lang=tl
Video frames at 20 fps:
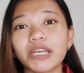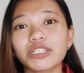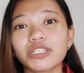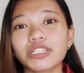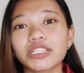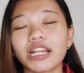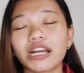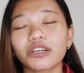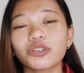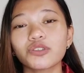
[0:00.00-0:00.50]
pesos
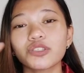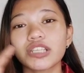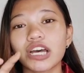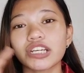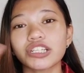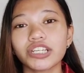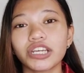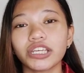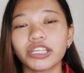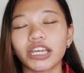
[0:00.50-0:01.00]
lang yung
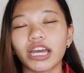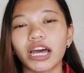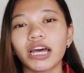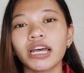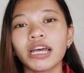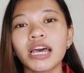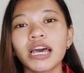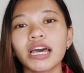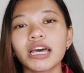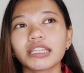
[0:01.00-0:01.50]
sachet niya.
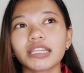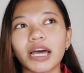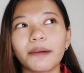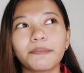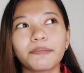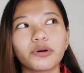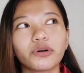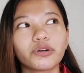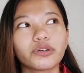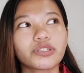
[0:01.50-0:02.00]

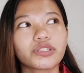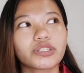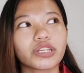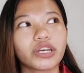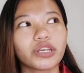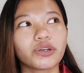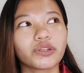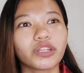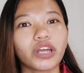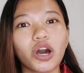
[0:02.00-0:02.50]
Tapos,
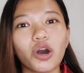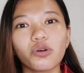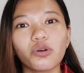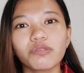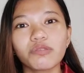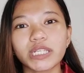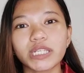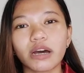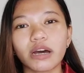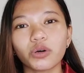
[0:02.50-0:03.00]
ayun,
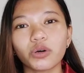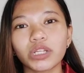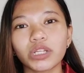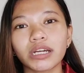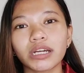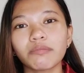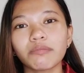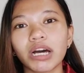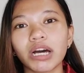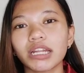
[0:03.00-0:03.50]
nakaubos ako
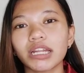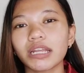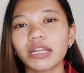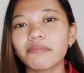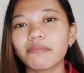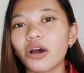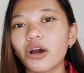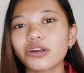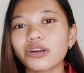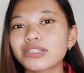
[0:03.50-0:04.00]
ng mga
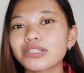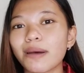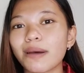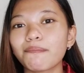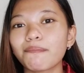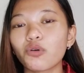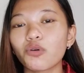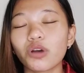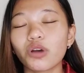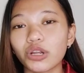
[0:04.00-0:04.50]
lima or
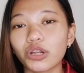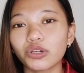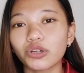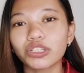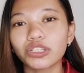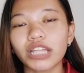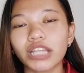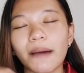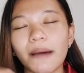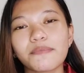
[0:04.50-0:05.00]
sampung
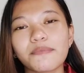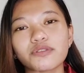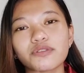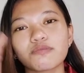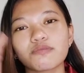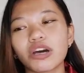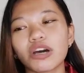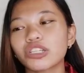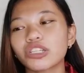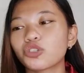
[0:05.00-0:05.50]
ganon. Tapos,
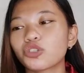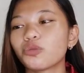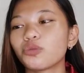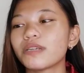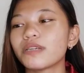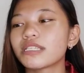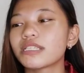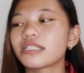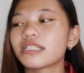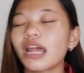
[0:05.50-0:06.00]
mga
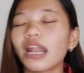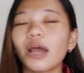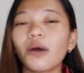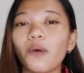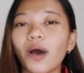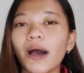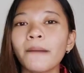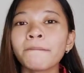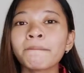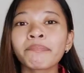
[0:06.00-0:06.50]
tube is
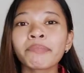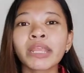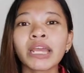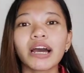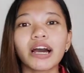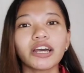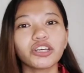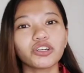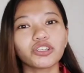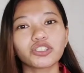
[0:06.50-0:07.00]
dalawa.
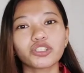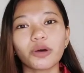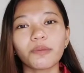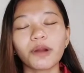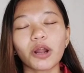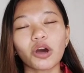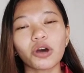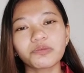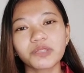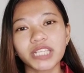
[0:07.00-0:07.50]
Ayun,
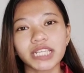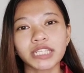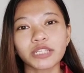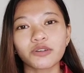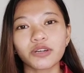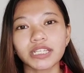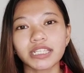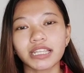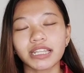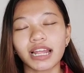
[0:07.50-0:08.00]
sobrang obsessed
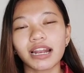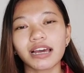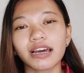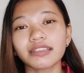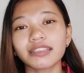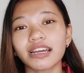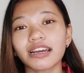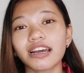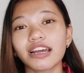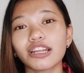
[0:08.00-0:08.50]
ko kasi
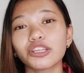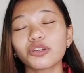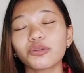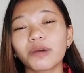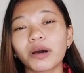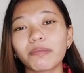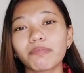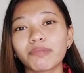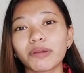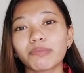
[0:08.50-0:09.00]
talagang tanggalin
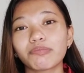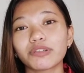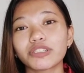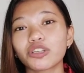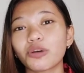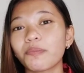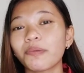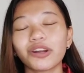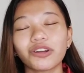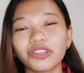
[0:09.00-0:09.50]
yung mga
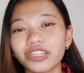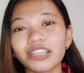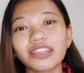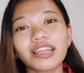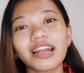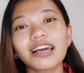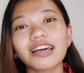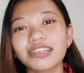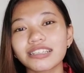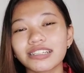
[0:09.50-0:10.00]
pimples ko. Pero hindi
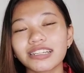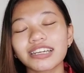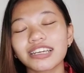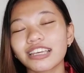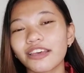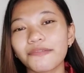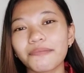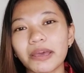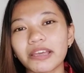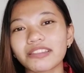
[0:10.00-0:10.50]
talaga
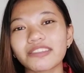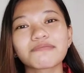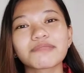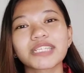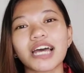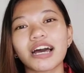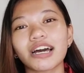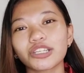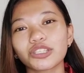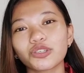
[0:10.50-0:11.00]
naging effective
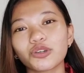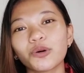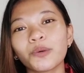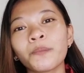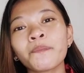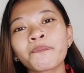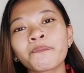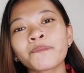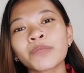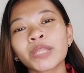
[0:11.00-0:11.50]
sa akin yung